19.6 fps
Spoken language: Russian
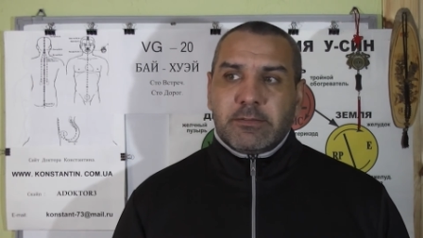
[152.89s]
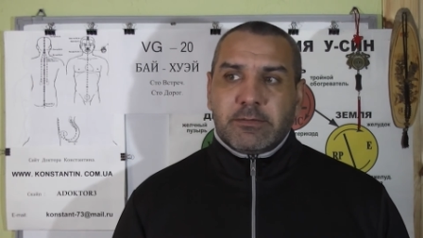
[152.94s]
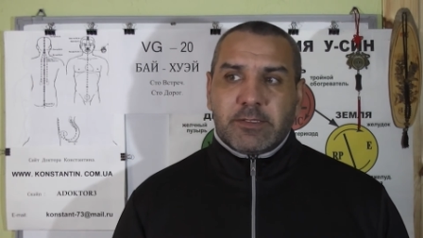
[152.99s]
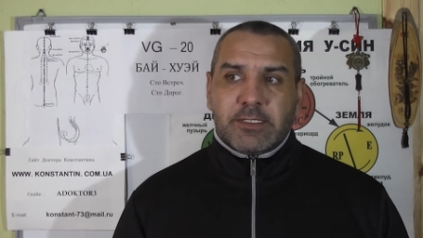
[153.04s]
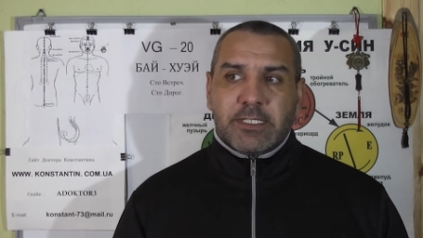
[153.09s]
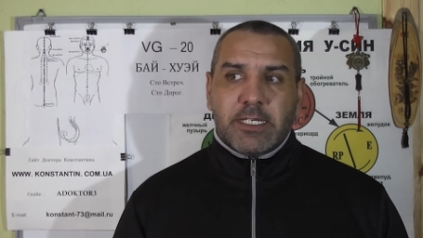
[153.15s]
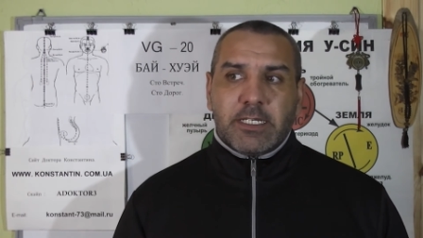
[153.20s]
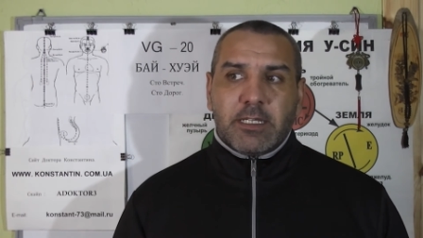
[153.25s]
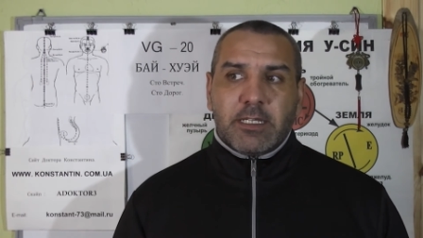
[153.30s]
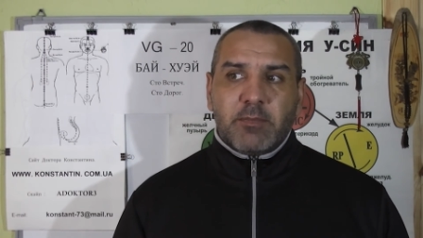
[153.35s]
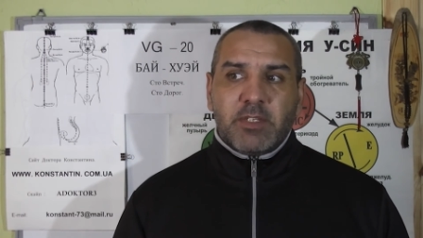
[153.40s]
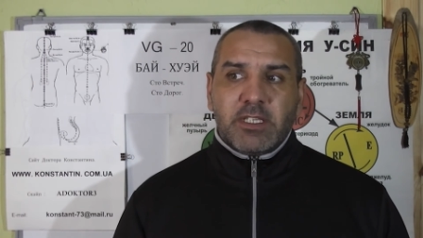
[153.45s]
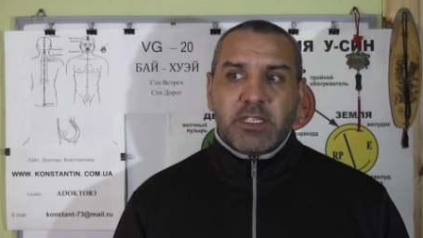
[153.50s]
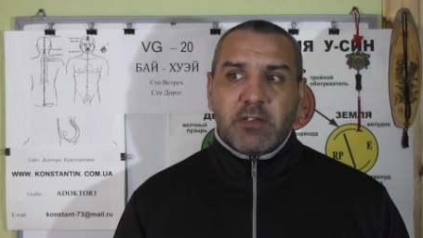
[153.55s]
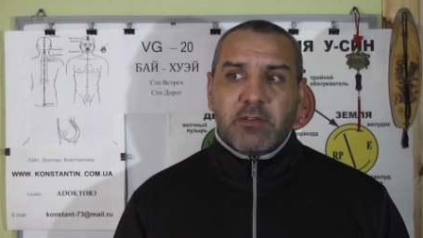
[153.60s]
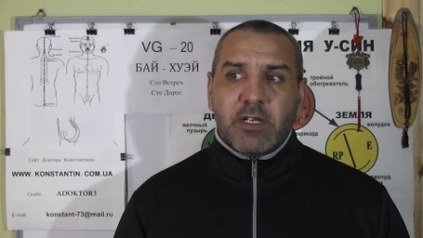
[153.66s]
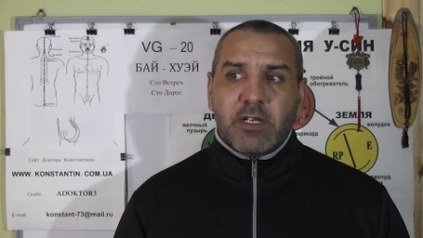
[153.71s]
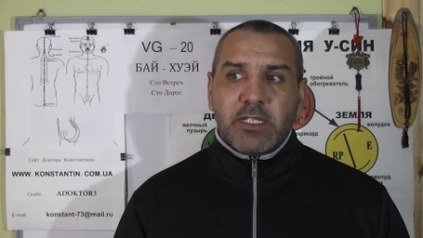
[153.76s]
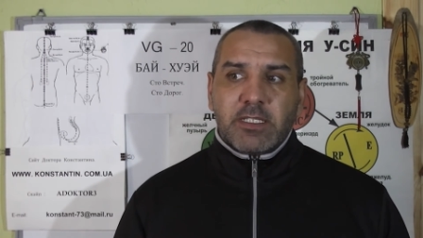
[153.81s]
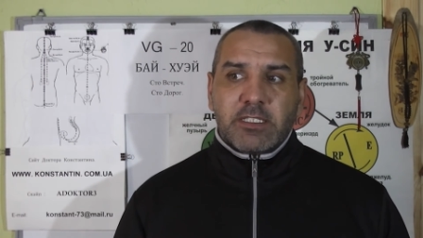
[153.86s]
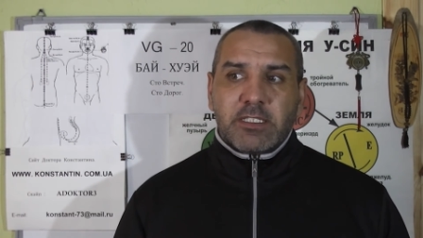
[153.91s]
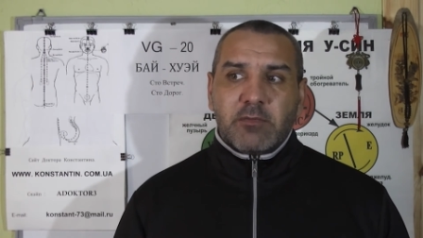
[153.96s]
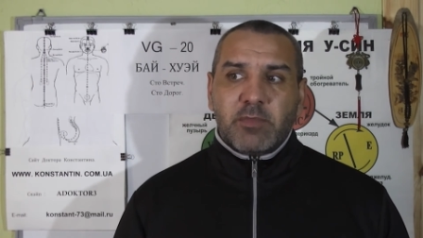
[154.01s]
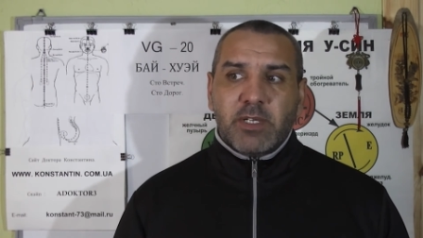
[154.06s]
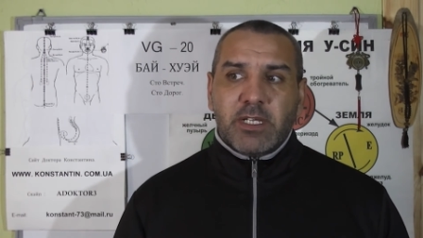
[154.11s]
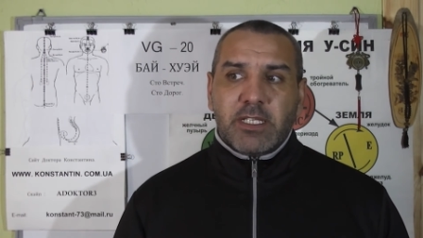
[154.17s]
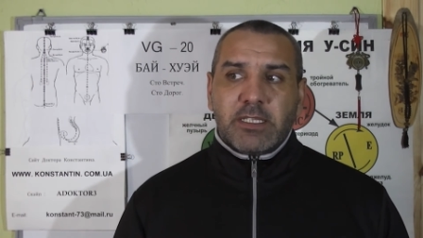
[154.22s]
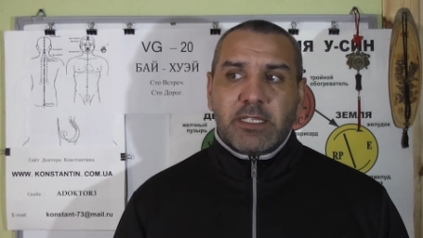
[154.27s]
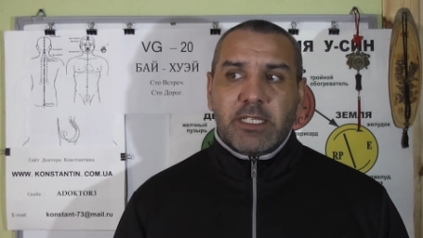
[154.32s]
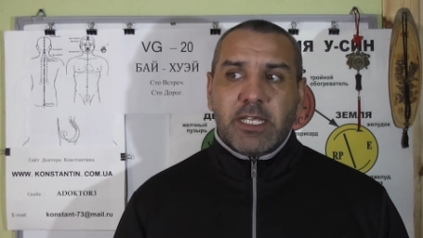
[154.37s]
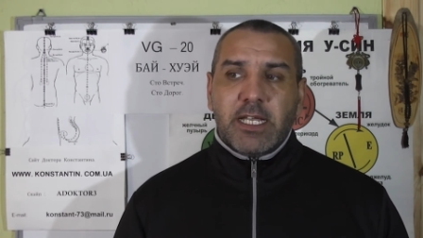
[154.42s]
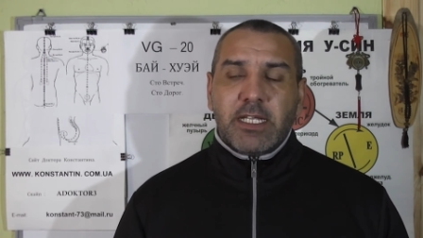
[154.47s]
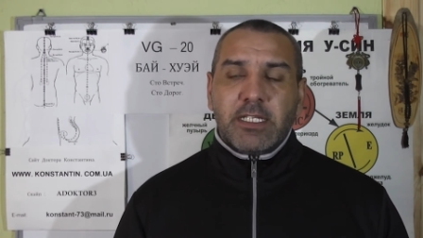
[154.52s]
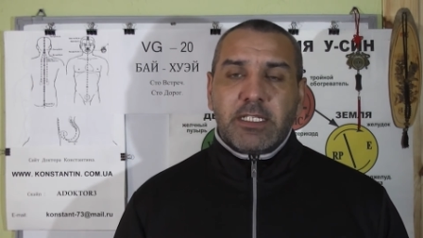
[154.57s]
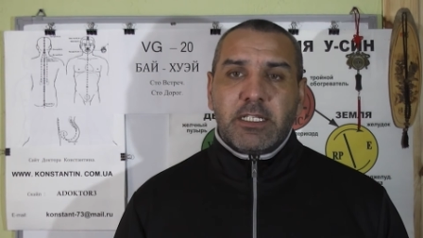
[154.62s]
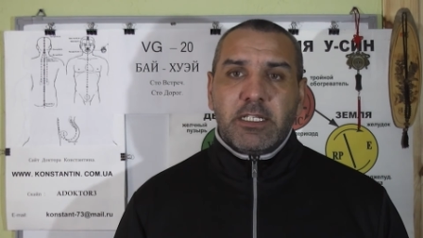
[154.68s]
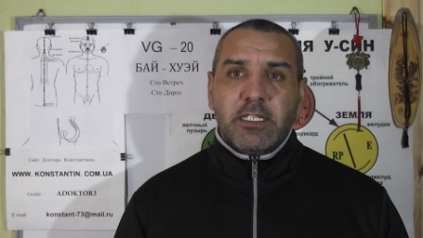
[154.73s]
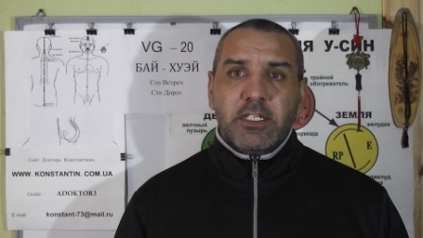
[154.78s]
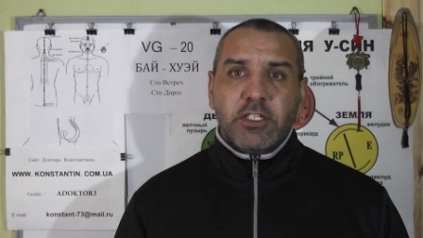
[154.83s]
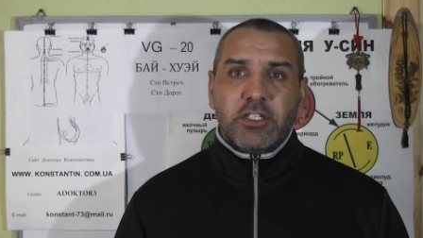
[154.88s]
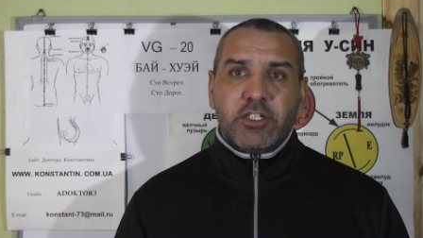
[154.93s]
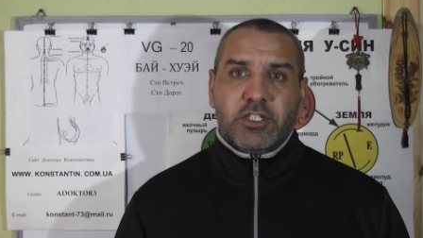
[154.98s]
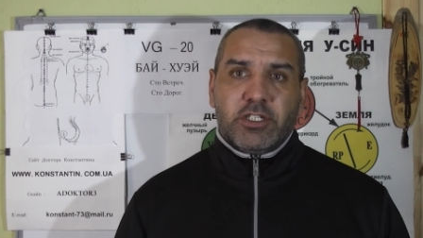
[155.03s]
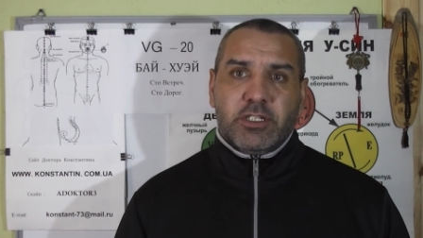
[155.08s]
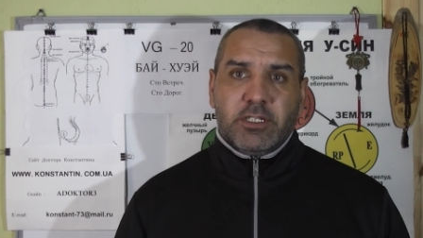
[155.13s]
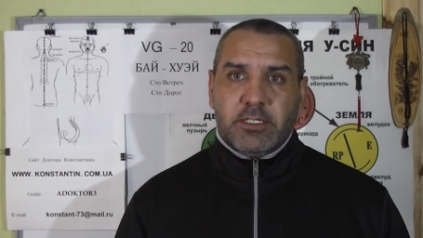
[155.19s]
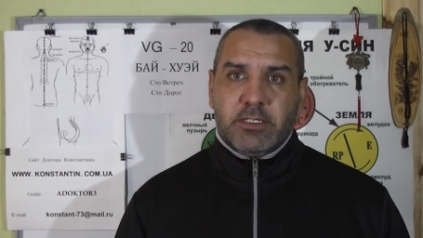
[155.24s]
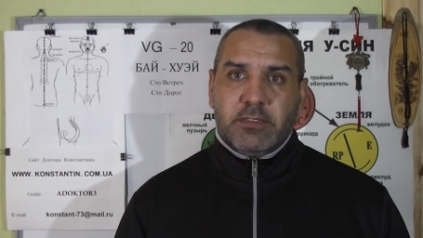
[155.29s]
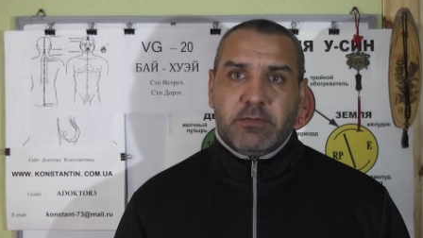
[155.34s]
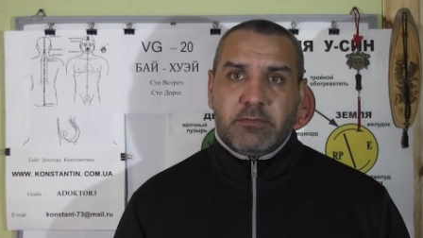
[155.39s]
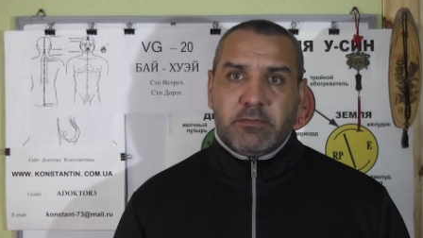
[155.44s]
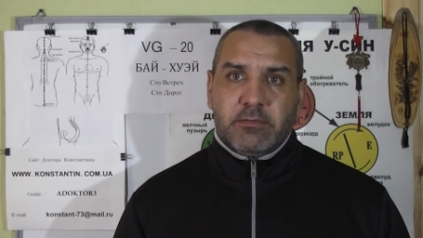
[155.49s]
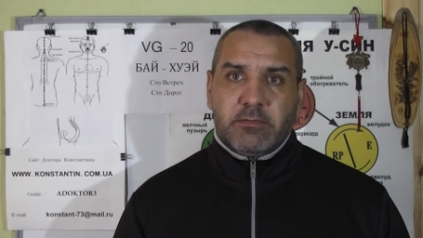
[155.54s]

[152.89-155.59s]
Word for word: зарекомендовала себя на отлично